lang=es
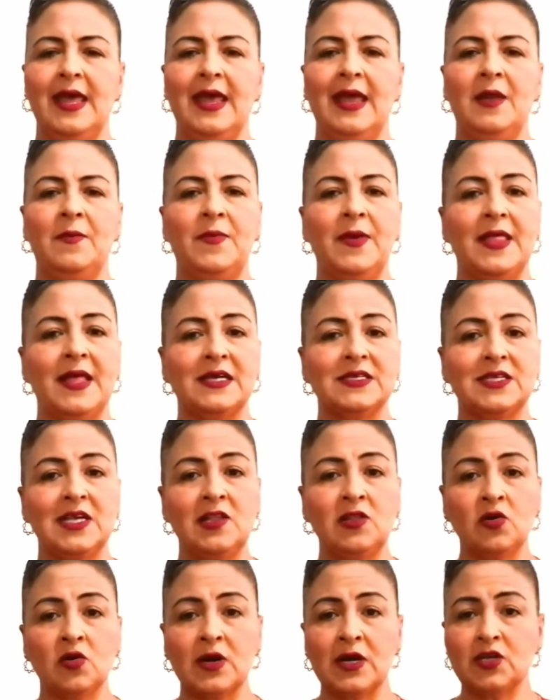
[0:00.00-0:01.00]
El
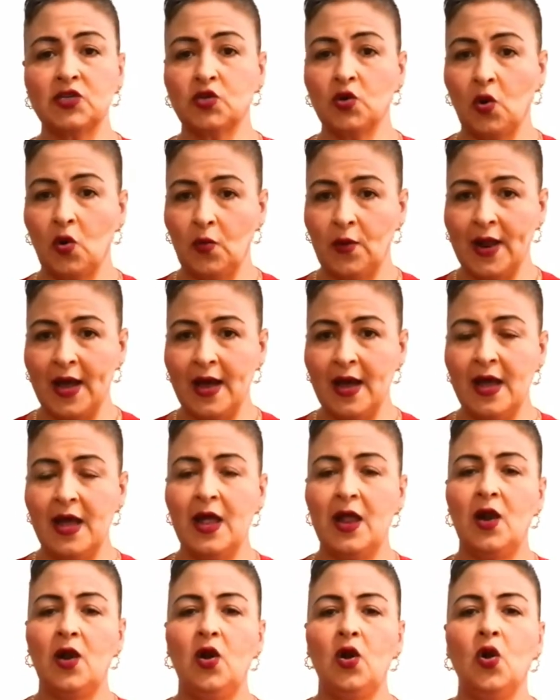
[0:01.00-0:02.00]
pedacito que sobra
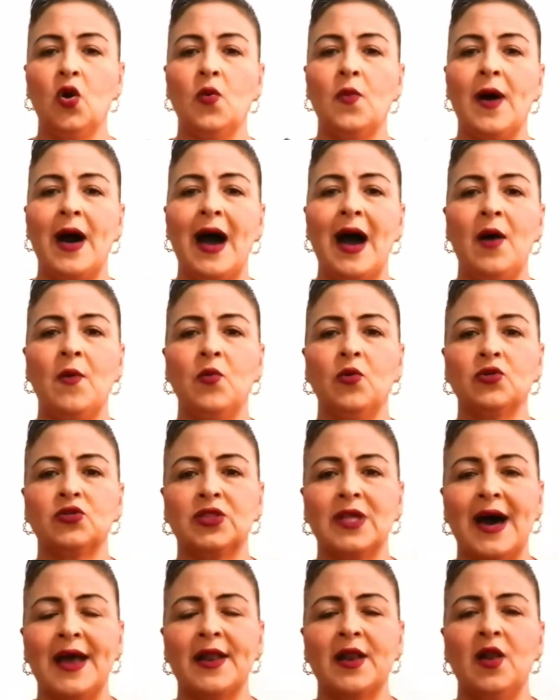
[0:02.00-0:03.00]
lo va a
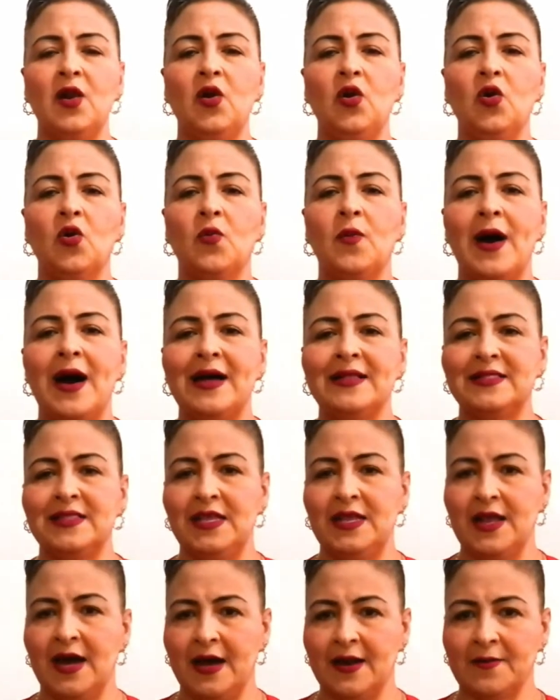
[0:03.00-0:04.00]
botar, lo va a
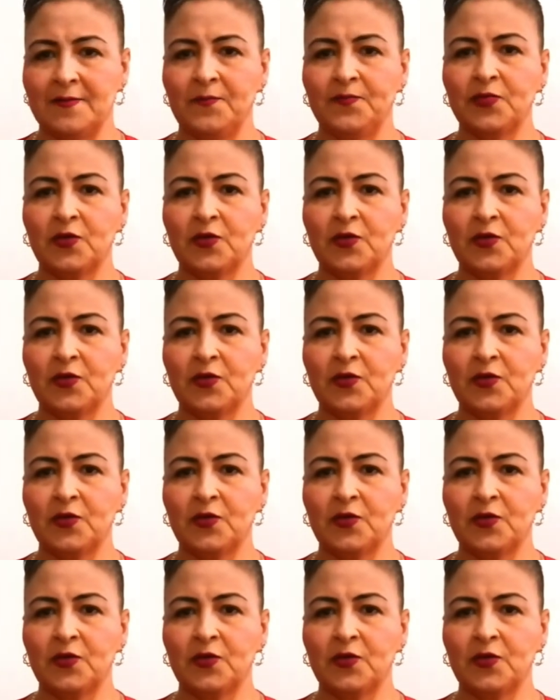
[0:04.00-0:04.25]
tirar.